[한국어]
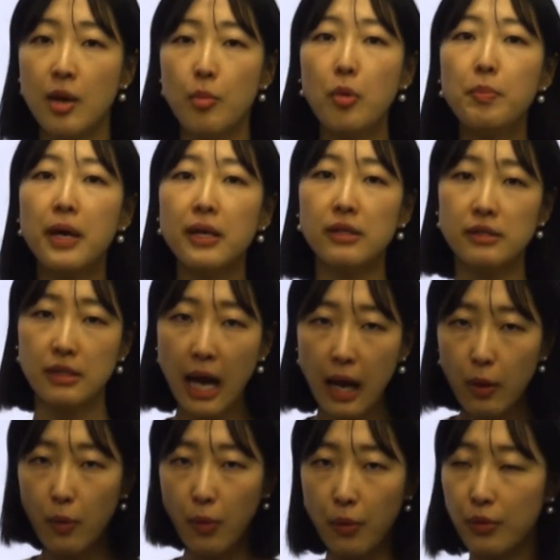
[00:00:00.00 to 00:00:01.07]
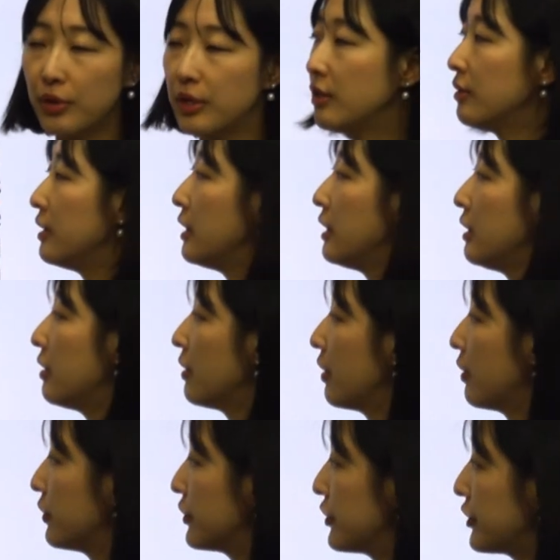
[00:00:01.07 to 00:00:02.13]
폭발을 하고 이런 일이 일어난
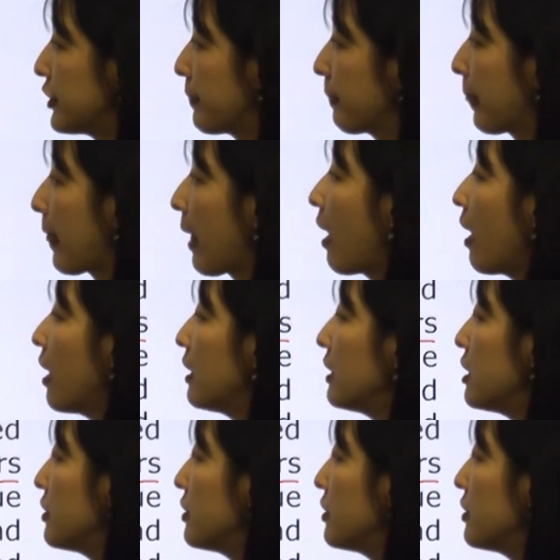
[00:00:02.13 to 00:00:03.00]
것이죠. The